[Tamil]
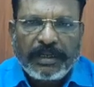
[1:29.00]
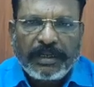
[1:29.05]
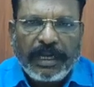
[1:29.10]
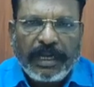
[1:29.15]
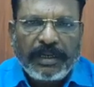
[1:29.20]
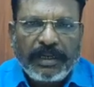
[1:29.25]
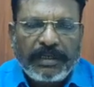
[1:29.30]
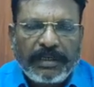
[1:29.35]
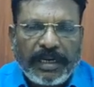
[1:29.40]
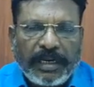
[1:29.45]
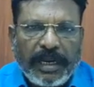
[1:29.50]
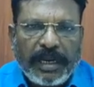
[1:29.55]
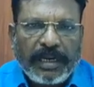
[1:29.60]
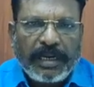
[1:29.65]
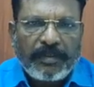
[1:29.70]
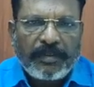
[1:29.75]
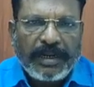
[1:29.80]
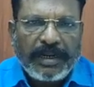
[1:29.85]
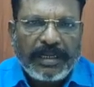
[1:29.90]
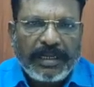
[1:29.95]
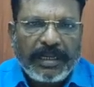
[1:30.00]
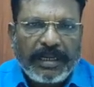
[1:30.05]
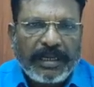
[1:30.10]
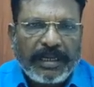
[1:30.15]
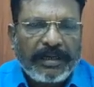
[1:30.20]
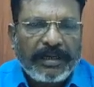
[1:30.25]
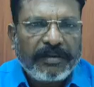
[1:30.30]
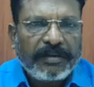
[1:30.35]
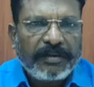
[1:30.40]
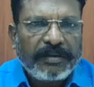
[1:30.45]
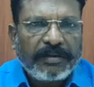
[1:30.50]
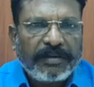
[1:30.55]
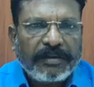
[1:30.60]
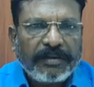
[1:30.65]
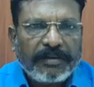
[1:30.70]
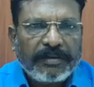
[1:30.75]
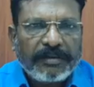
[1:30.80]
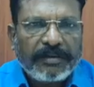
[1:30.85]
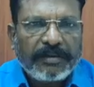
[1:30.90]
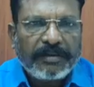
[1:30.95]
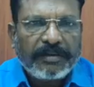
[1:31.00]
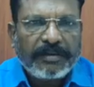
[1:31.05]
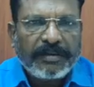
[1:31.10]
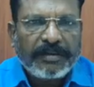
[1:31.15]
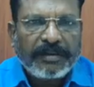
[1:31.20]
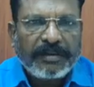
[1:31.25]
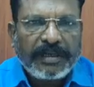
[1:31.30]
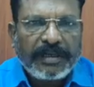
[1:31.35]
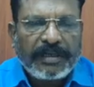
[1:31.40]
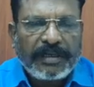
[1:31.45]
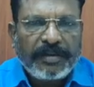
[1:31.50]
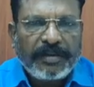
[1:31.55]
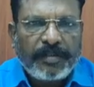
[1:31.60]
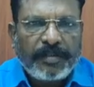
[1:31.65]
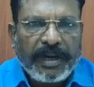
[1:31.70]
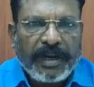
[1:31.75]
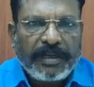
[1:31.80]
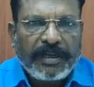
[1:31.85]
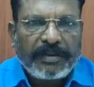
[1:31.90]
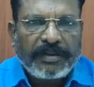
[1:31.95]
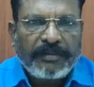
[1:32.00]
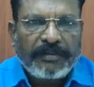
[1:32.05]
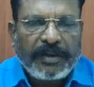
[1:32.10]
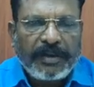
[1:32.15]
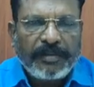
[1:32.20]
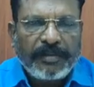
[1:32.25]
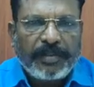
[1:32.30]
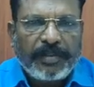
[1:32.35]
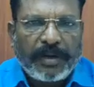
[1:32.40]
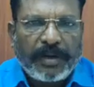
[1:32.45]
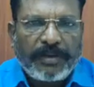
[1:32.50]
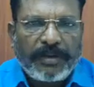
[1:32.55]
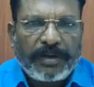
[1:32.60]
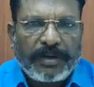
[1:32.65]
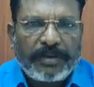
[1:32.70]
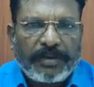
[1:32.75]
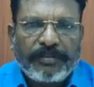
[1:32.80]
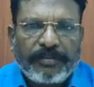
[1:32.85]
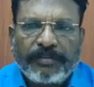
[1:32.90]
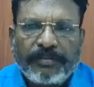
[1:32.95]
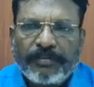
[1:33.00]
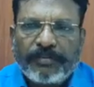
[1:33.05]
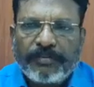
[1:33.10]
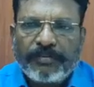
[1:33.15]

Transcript: நாளுக்கு நாள் நம்மிடையே கட்டுப்பாடு வலுப்பெற வேண்டும்